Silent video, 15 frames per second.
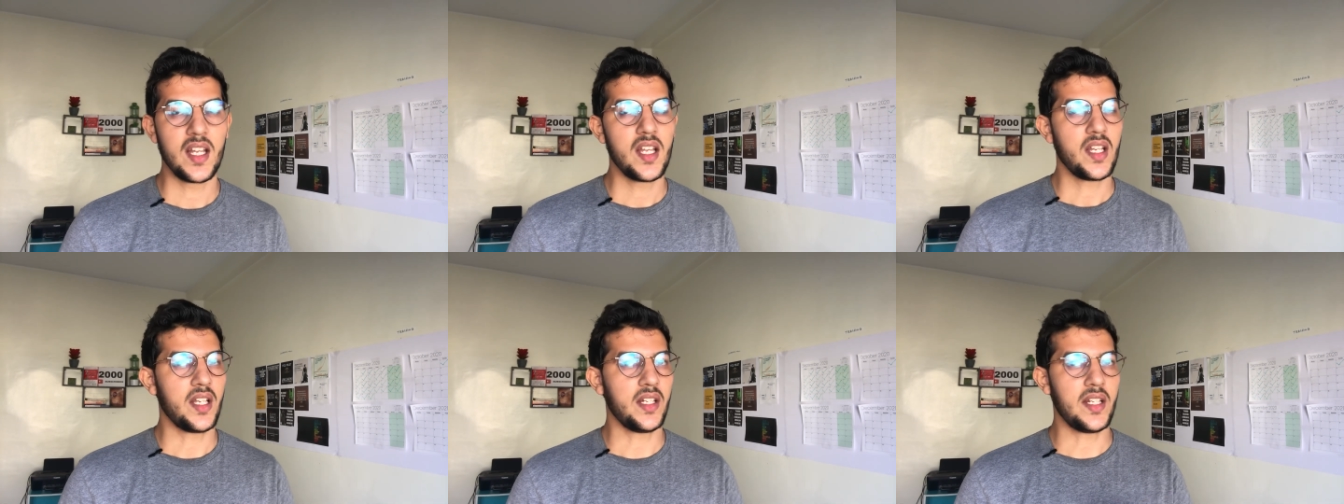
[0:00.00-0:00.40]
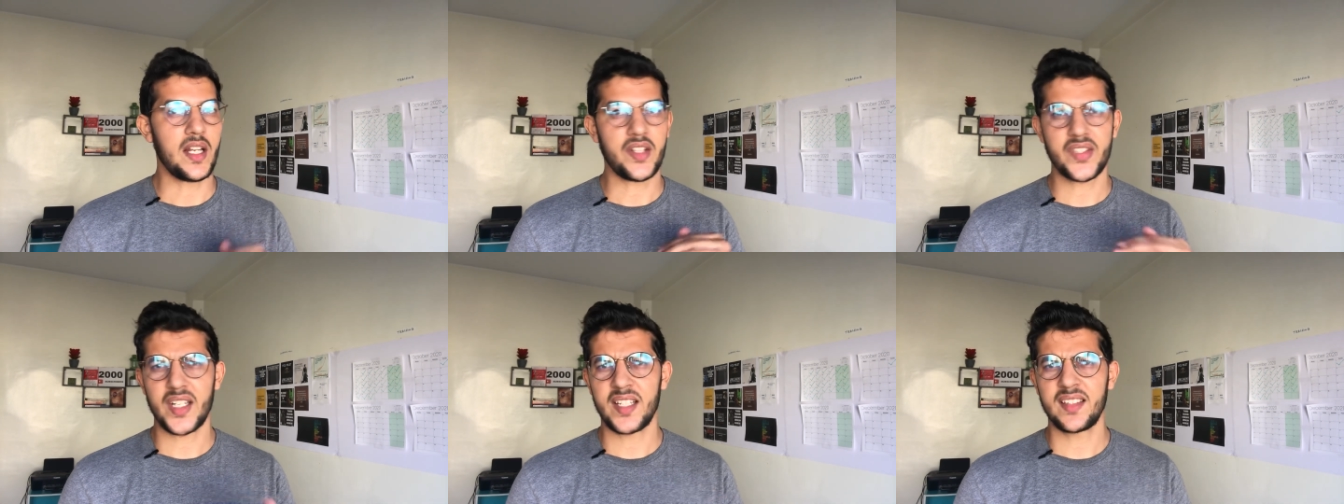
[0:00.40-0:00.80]
يعني
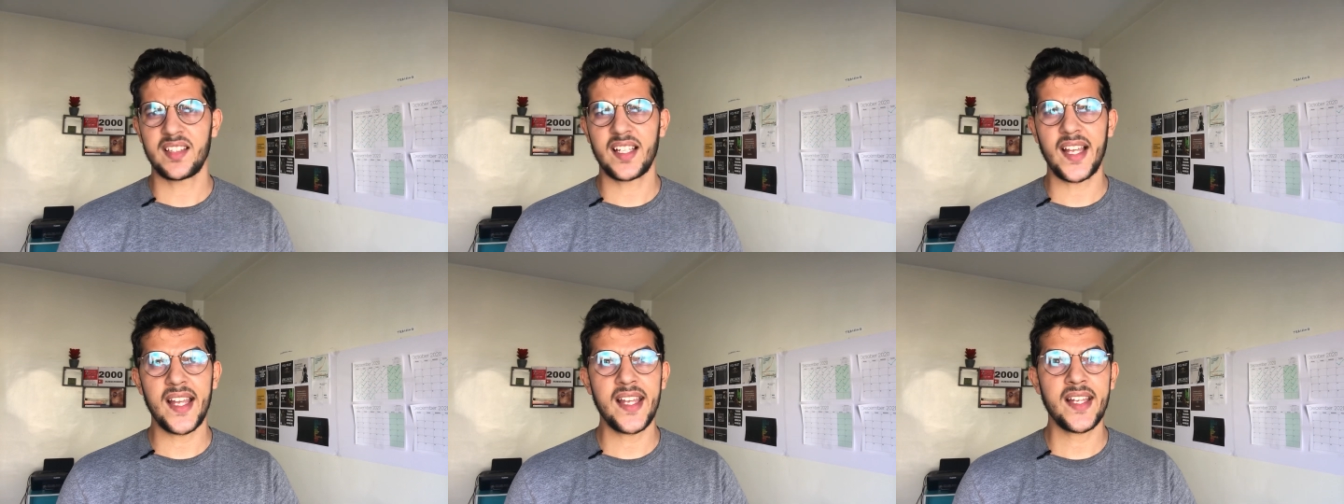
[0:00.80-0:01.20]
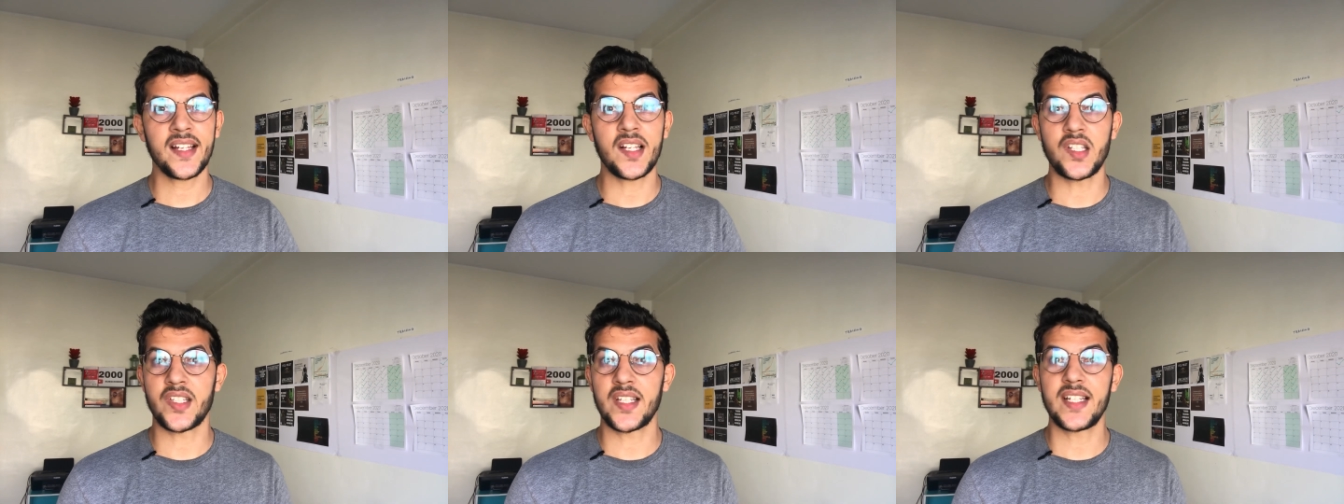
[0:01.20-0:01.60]
10 دقائق
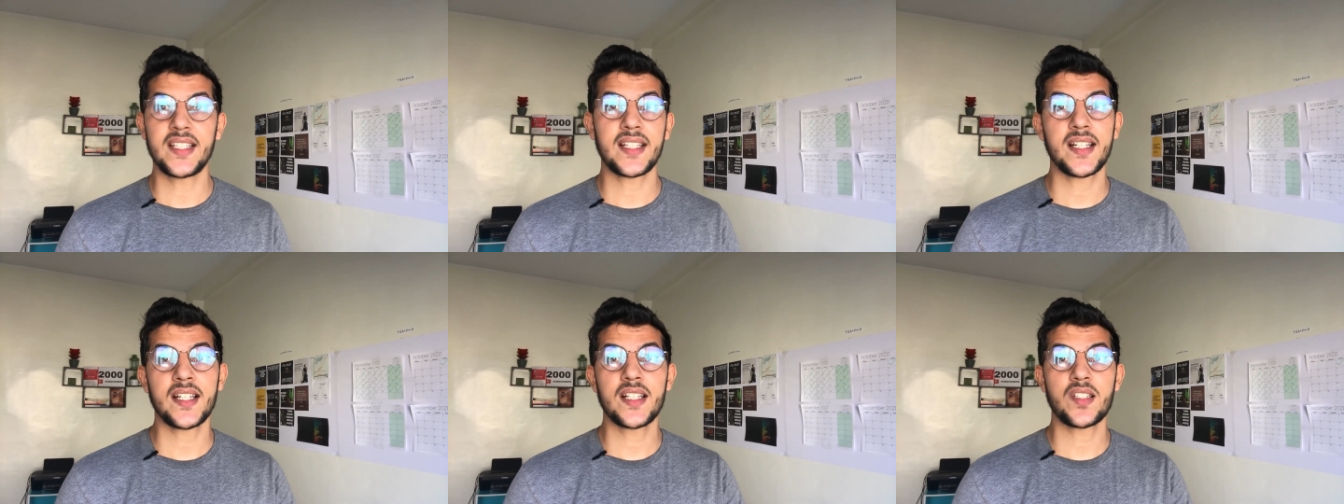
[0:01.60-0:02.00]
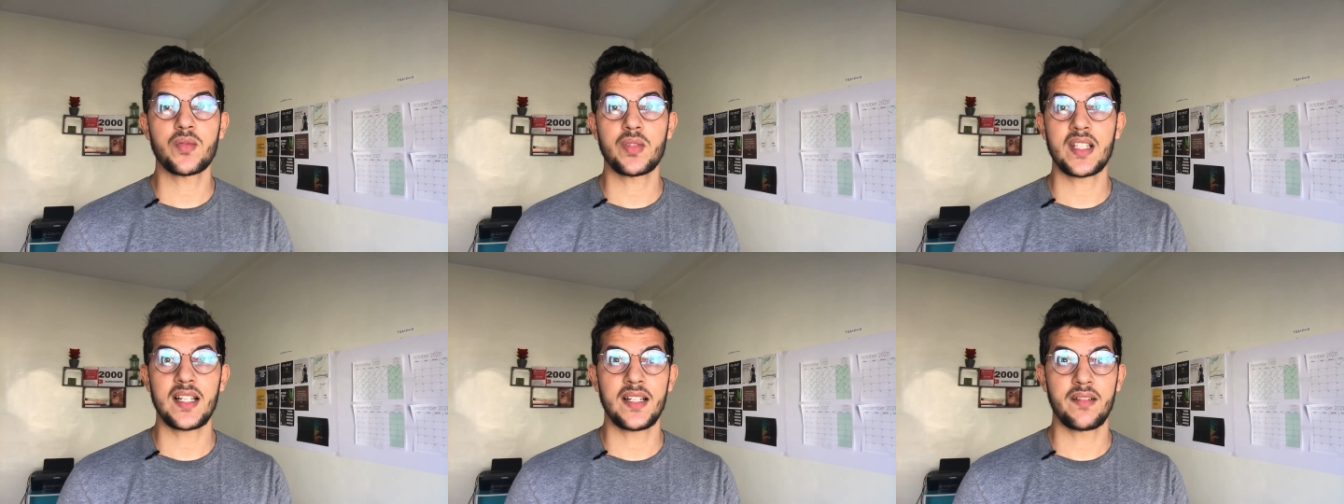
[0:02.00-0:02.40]
20 دقيقه
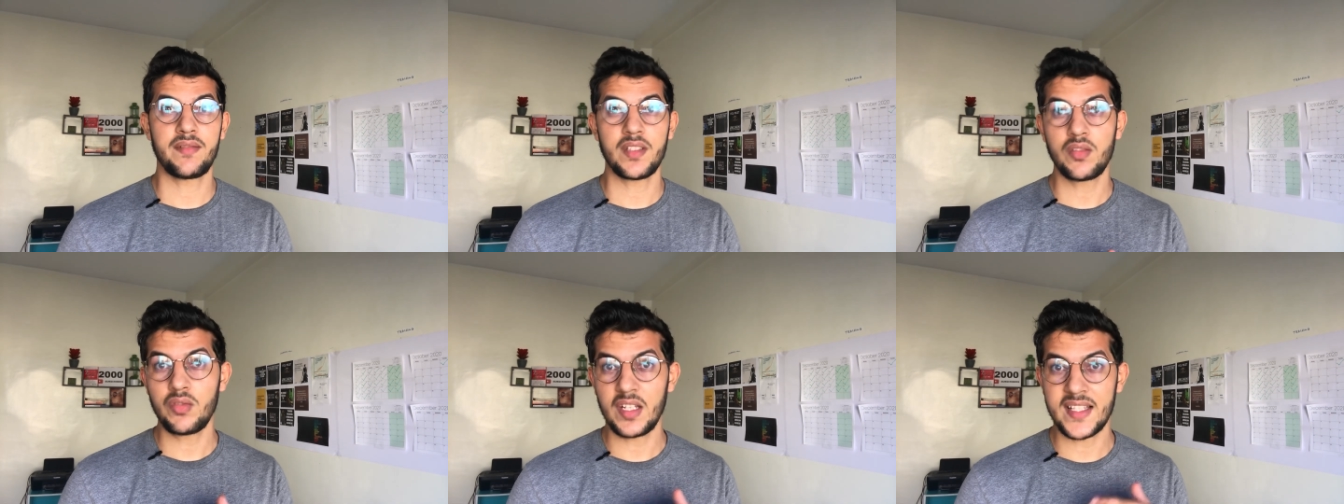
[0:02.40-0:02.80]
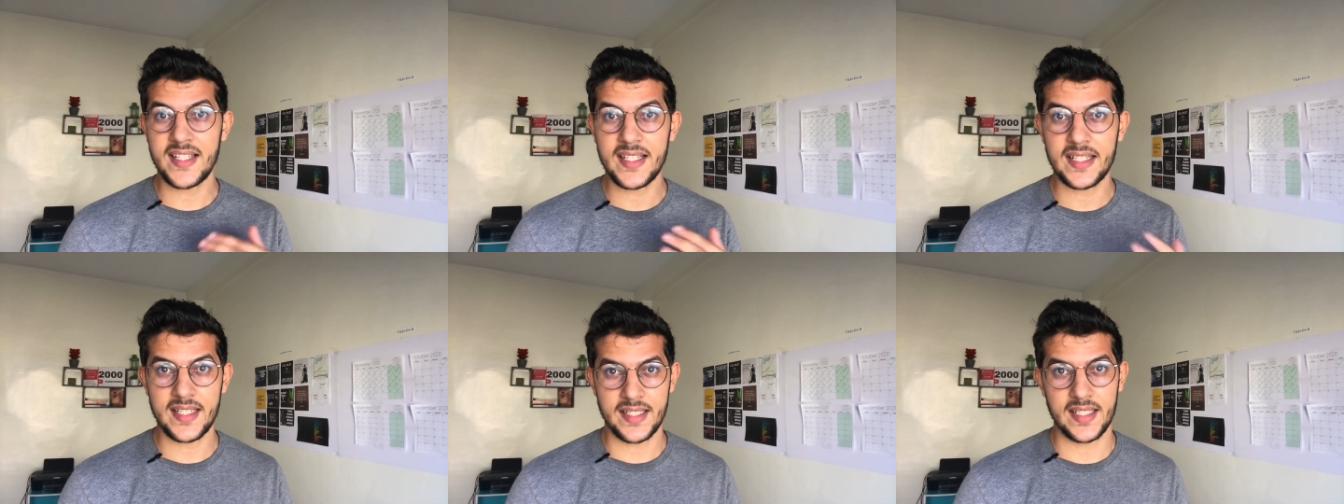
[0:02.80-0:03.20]
توصل الفيديو حتى ل
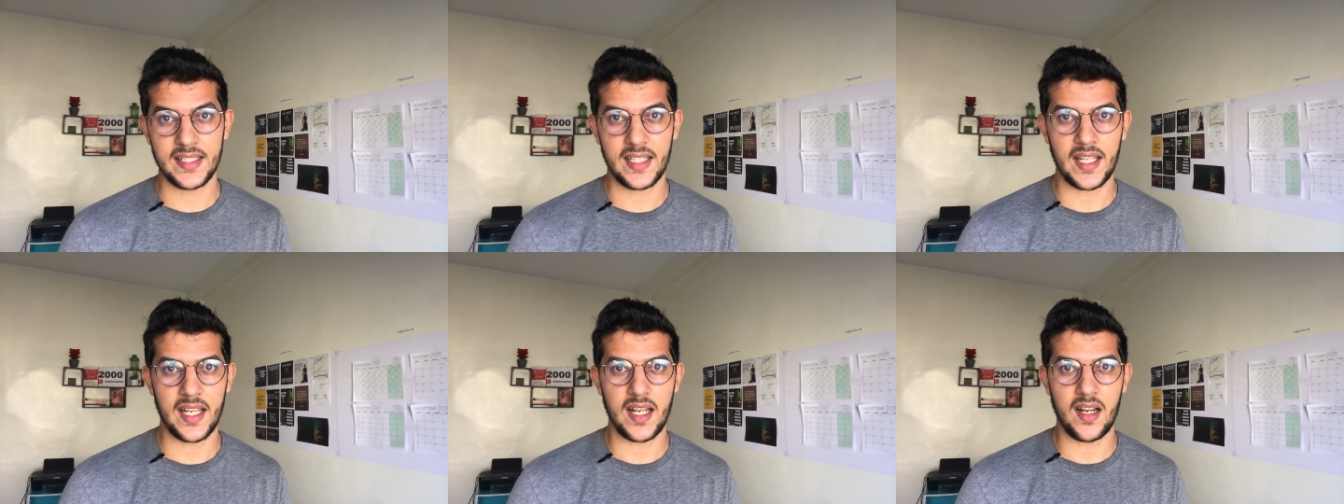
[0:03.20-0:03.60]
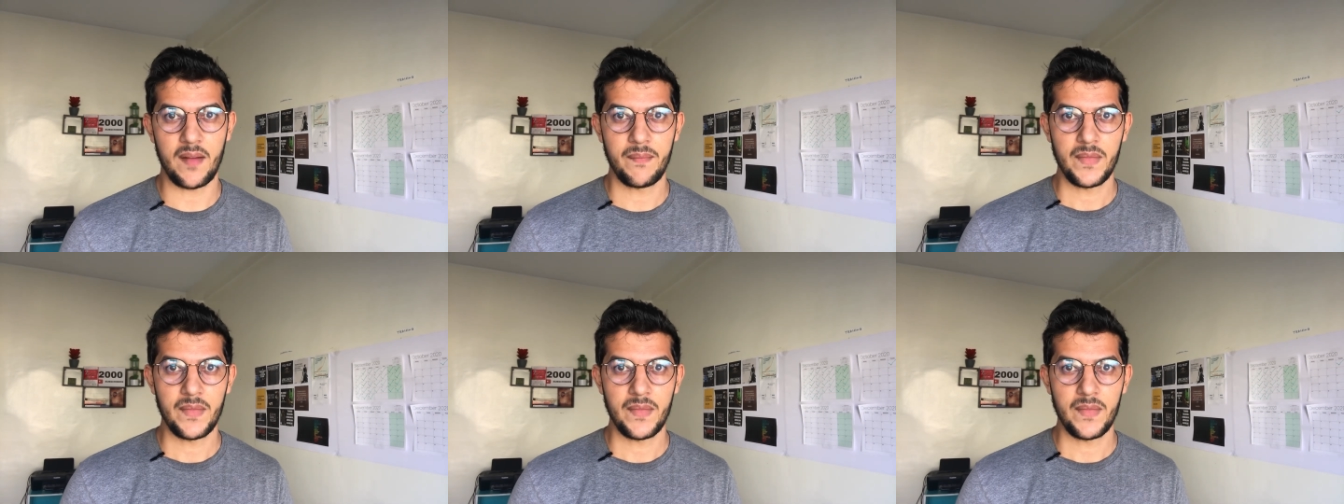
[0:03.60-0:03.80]
30 دقيقه